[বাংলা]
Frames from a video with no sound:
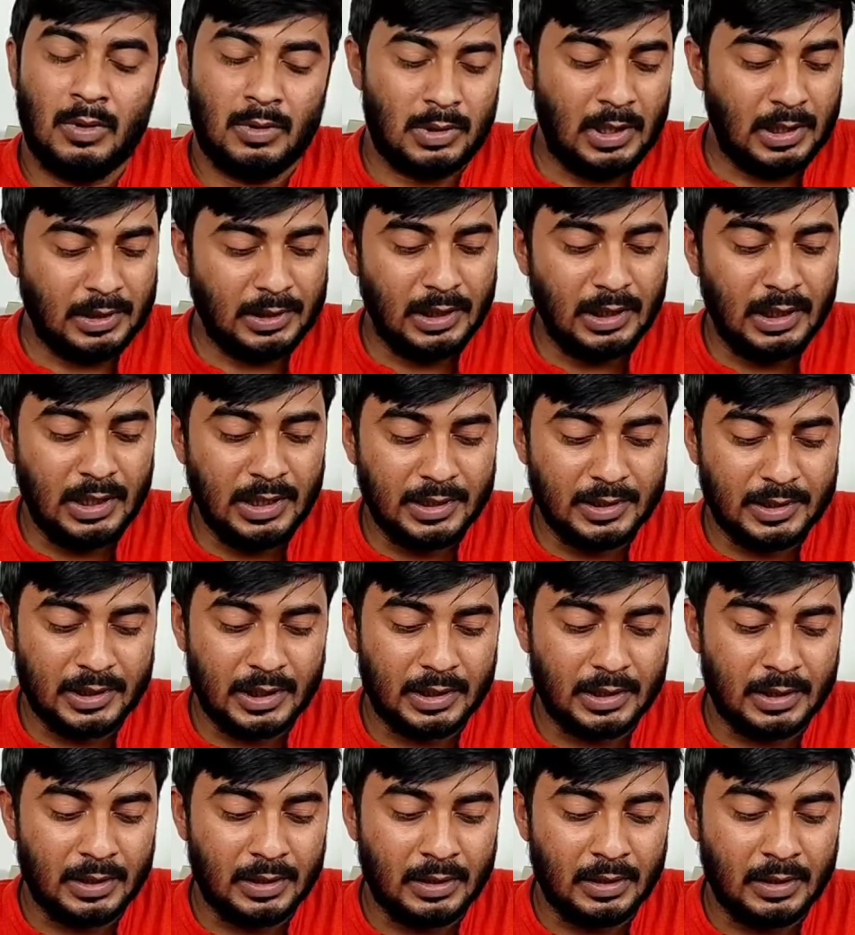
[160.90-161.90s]
তাই তিনি
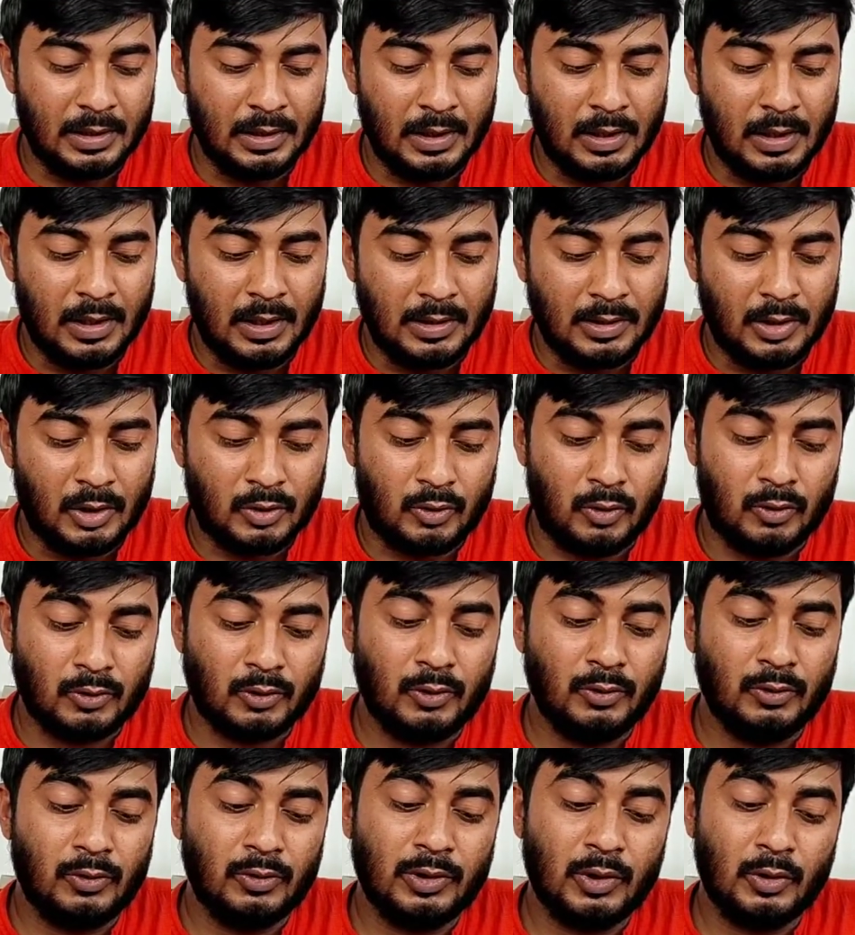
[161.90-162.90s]
লিখছেন যে
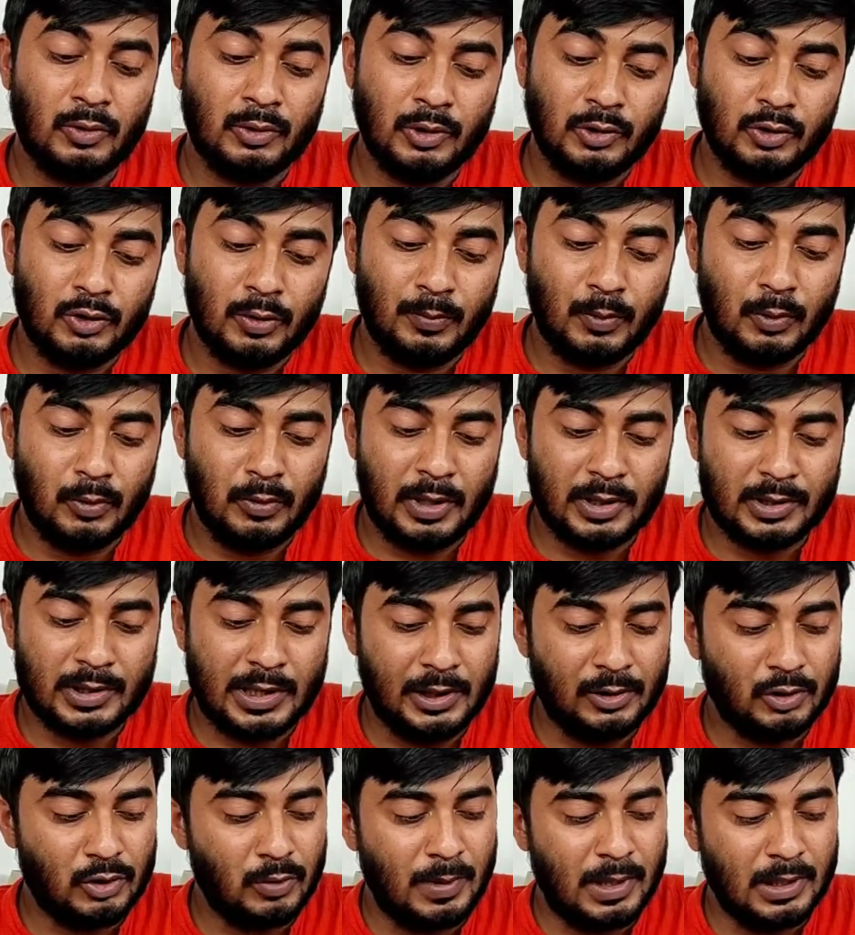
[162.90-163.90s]
সংস্কৃত যে ঐতিহ্যপূর্ণ এক
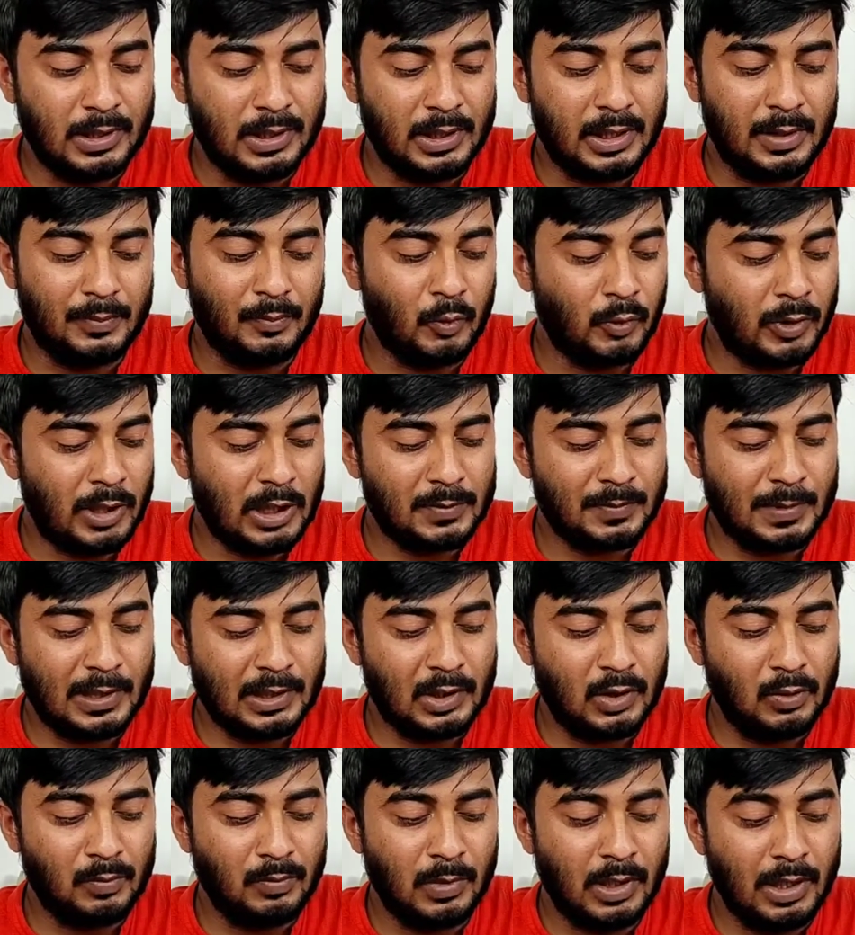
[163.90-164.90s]
সাহিত্য ভাণ্ডারের প্রকাশ
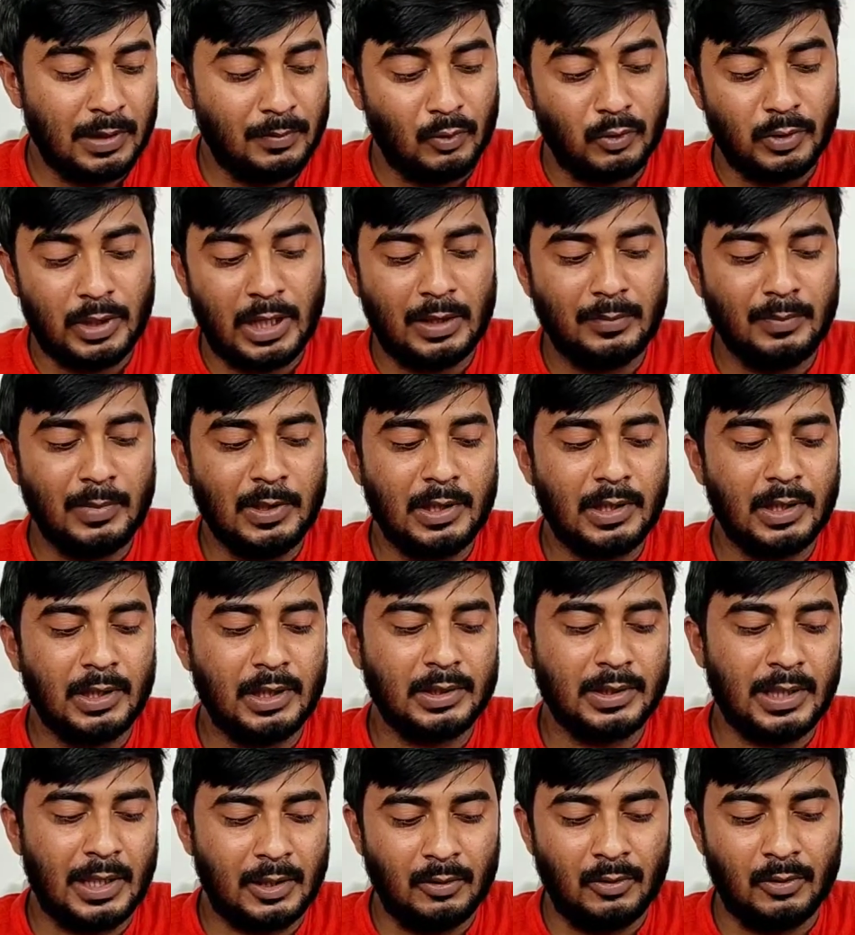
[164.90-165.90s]
মাধ্যম এবং জ্ঞান
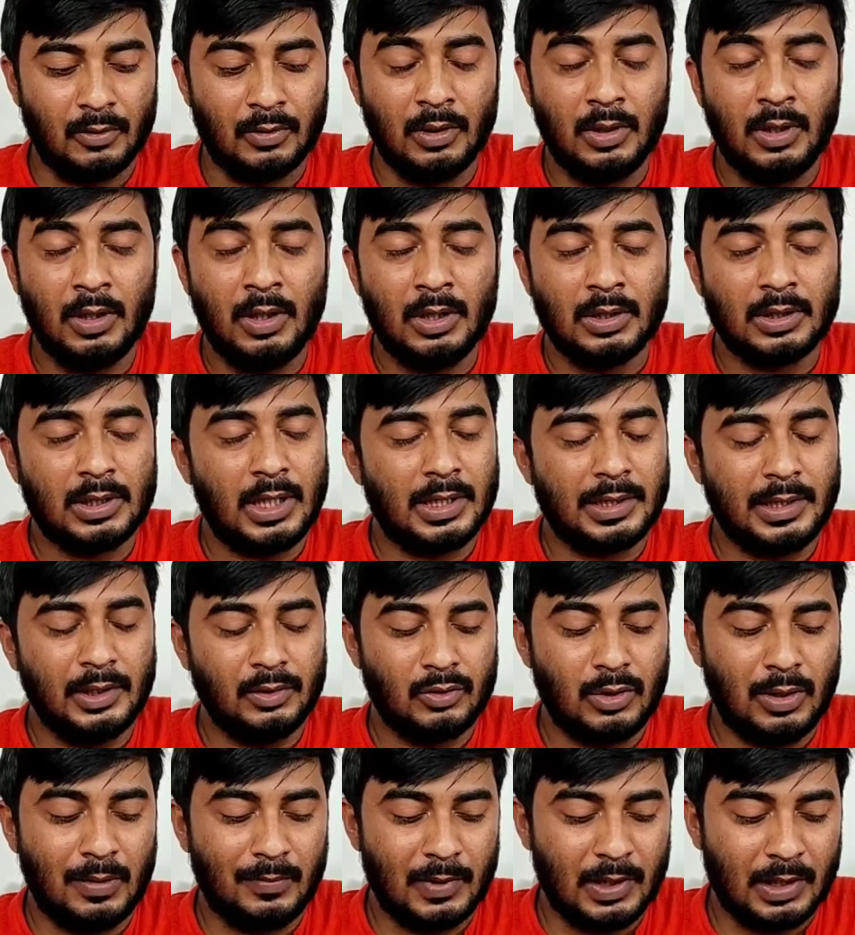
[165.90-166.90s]
বিজ্ঞানের ধারক তা
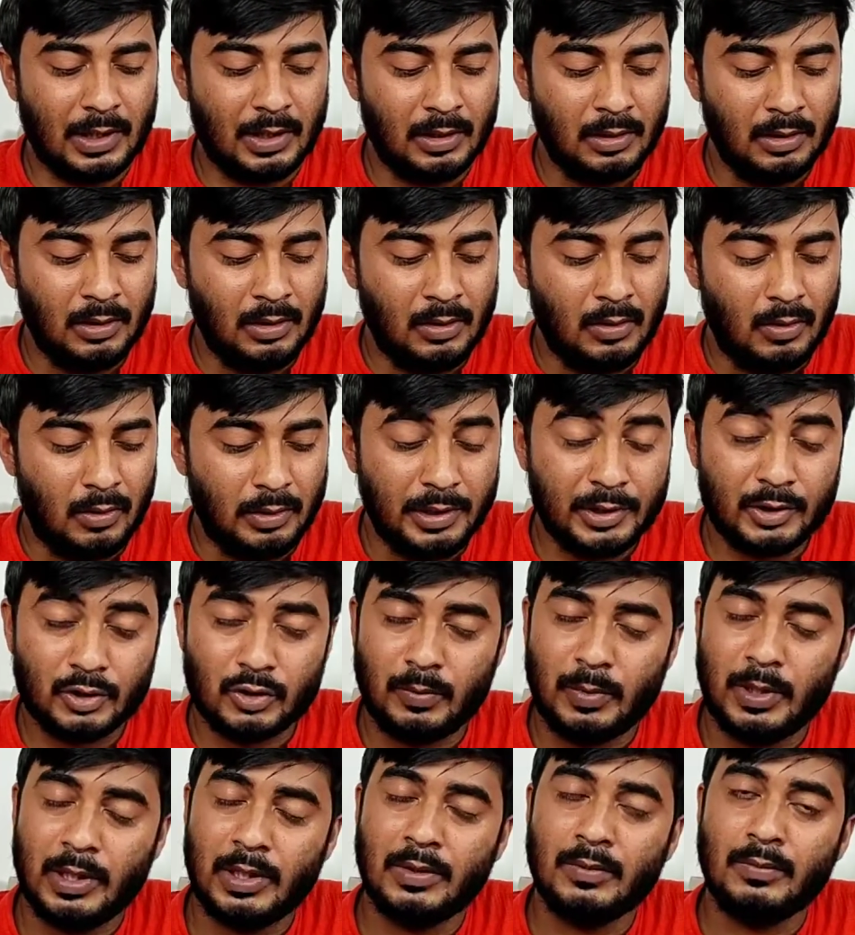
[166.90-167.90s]
কিন্তু আমরা অনেক
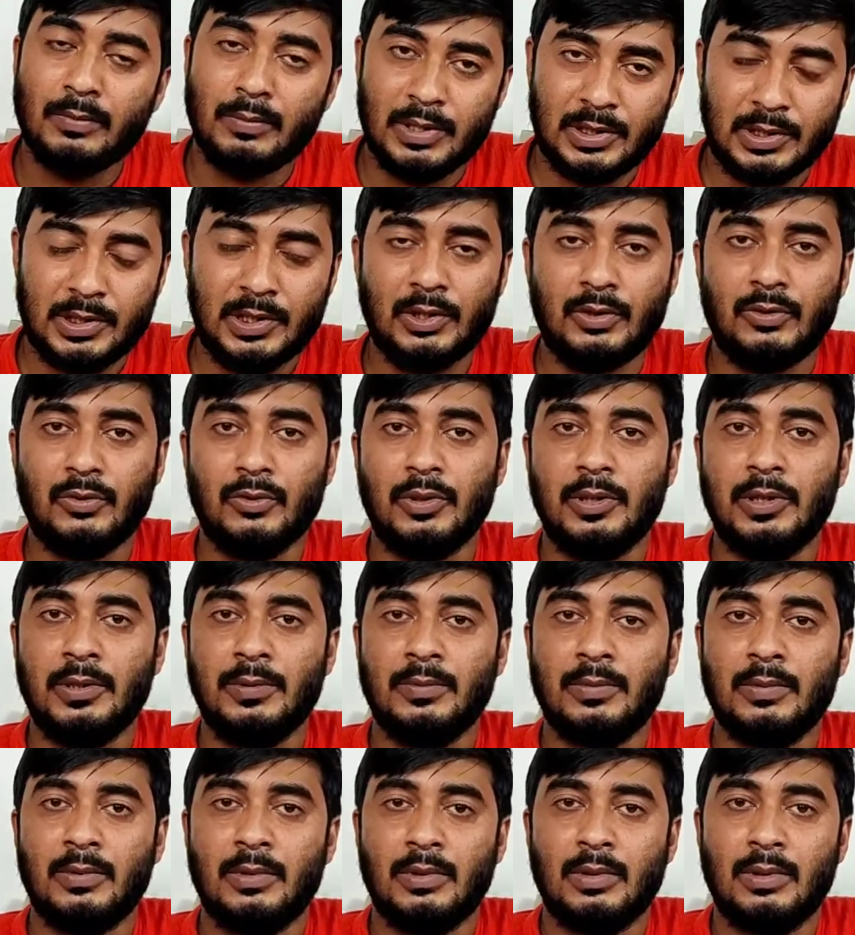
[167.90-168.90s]
সময় বিস্তৃত হই
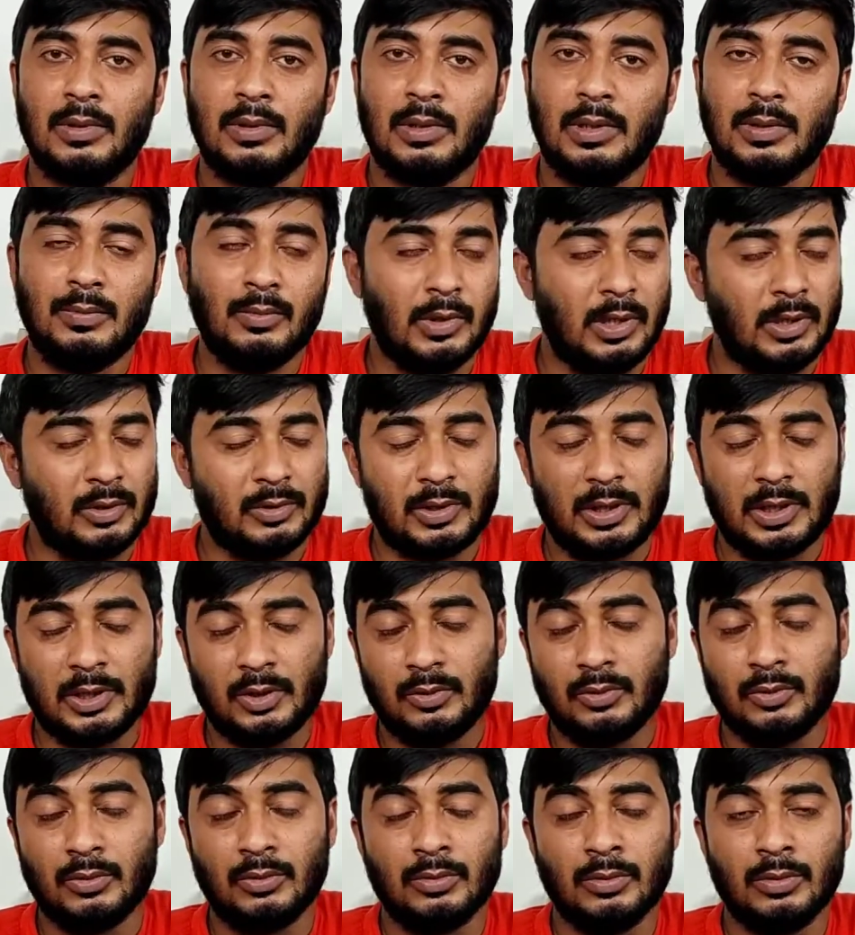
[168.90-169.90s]
এবং এই কথাটা
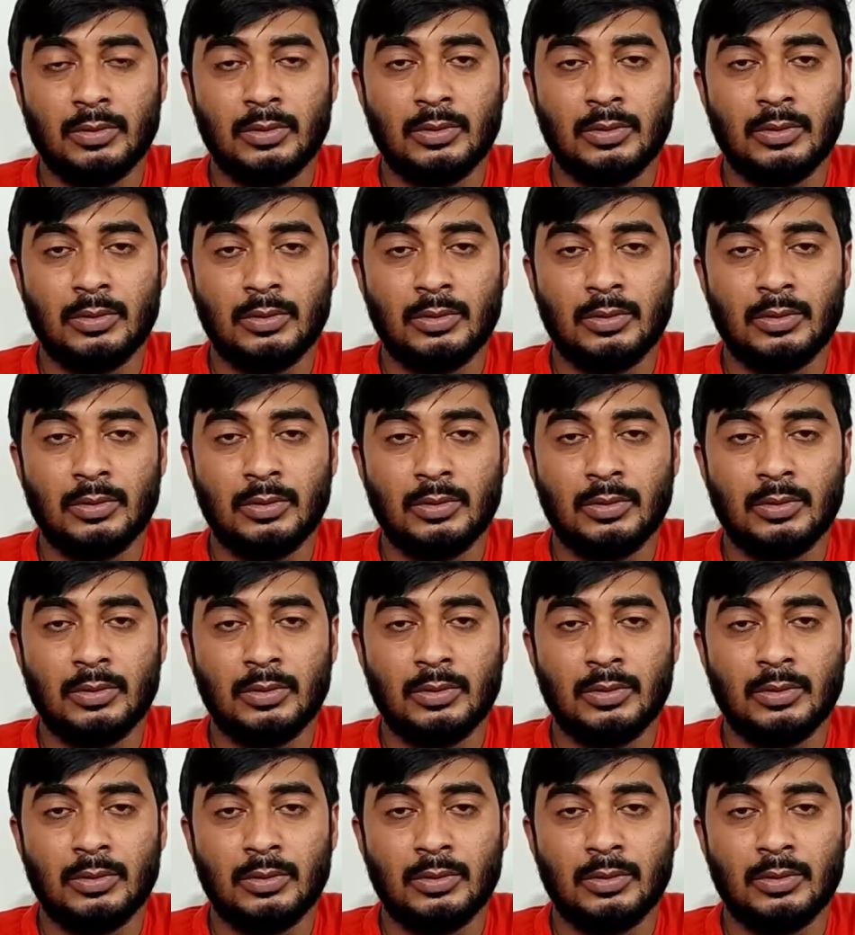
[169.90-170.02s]
তো